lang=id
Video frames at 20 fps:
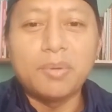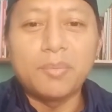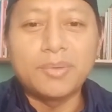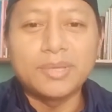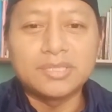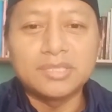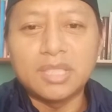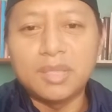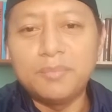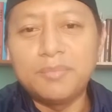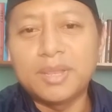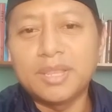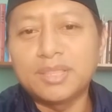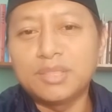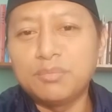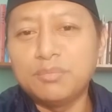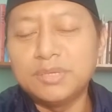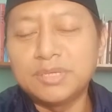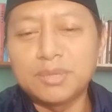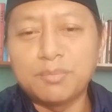BPSDM nanti
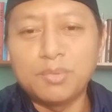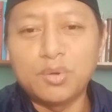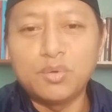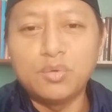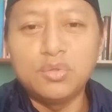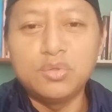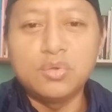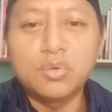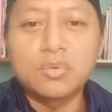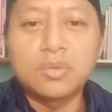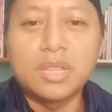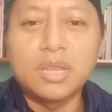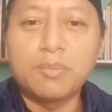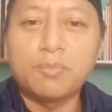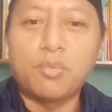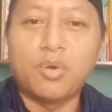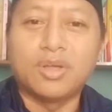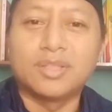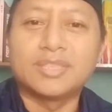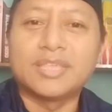bisa menunjuk dari
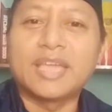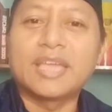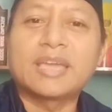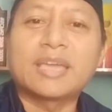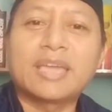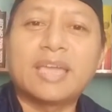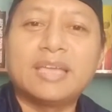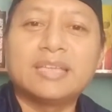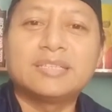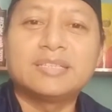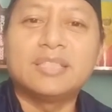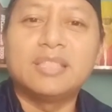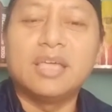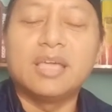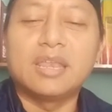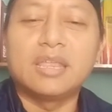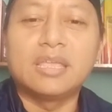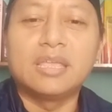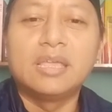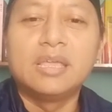Poltekkes,
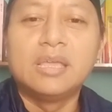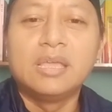dari